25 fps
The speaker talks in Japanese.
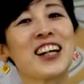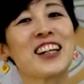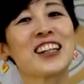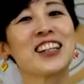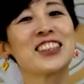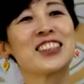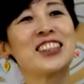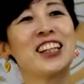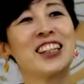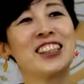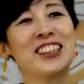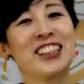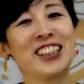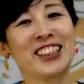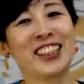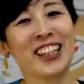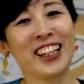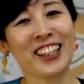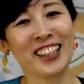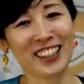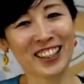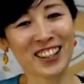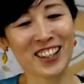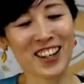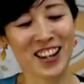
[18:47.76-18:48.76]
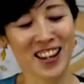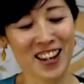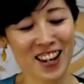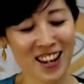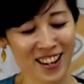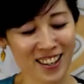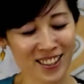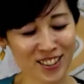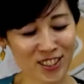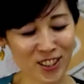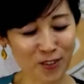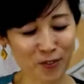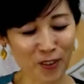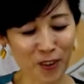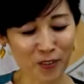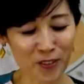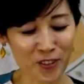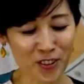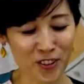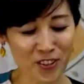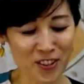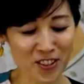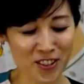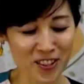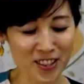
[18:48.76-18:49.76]
話してたらね、
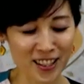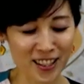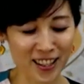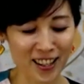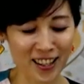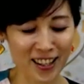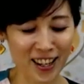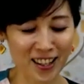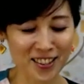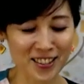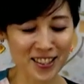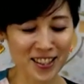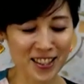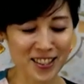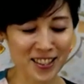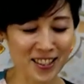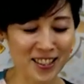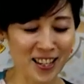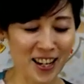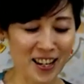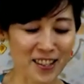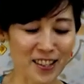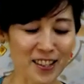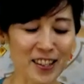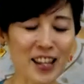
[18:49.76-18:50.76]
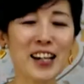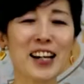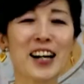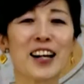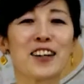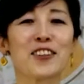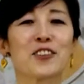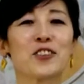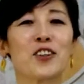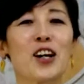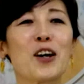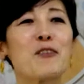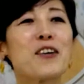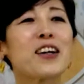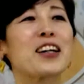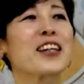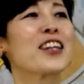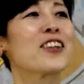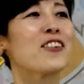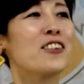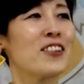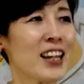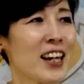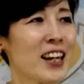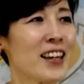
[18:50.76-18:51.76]
スーパープロデューサーが学生時代になんか上履
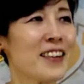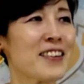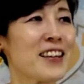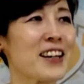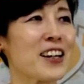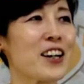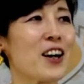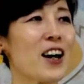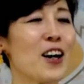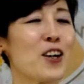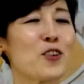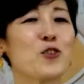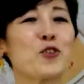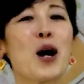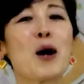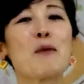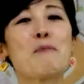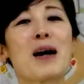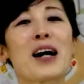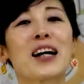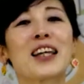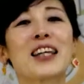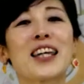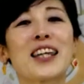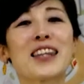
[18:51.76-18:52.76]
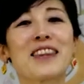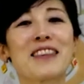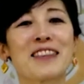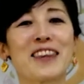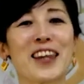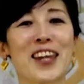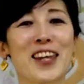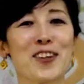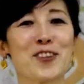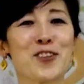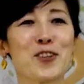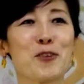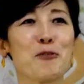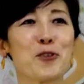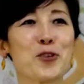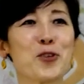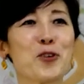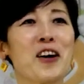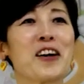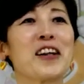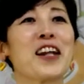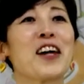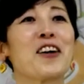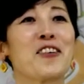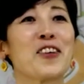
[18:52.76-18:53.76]
きをね、なんか上履きっていうのも言
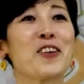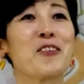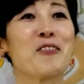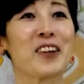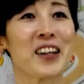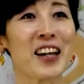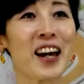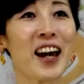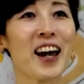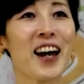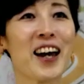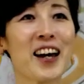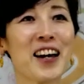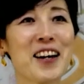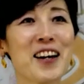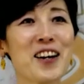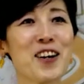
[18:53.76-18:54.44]
わないよ今ね。う